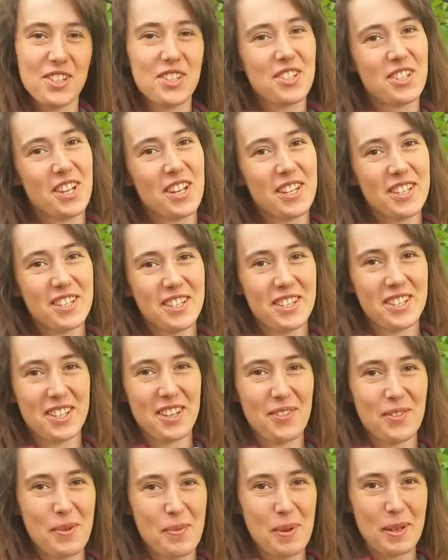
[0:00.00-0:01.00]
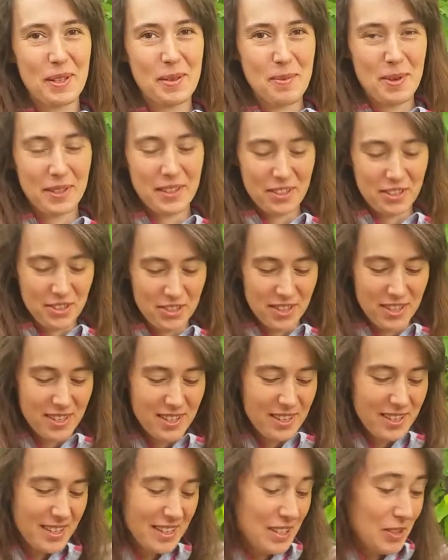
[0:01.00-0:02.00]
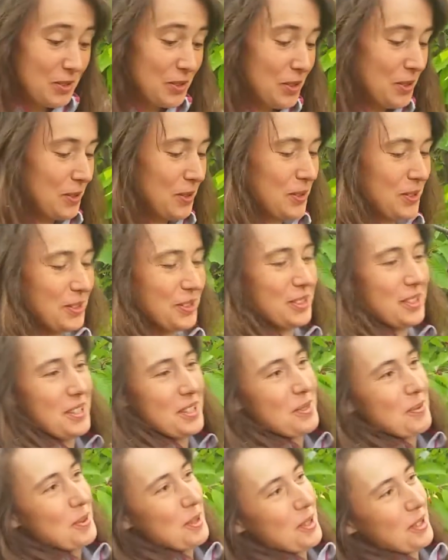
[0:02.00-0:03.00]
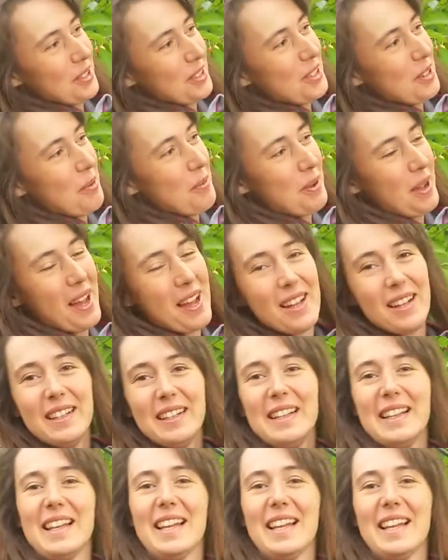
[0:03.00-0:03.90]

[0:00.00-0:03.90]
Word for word: Cześć, cześć! Dzisiaj filmik tematyczny. Uuu, to jest mój kot kropka.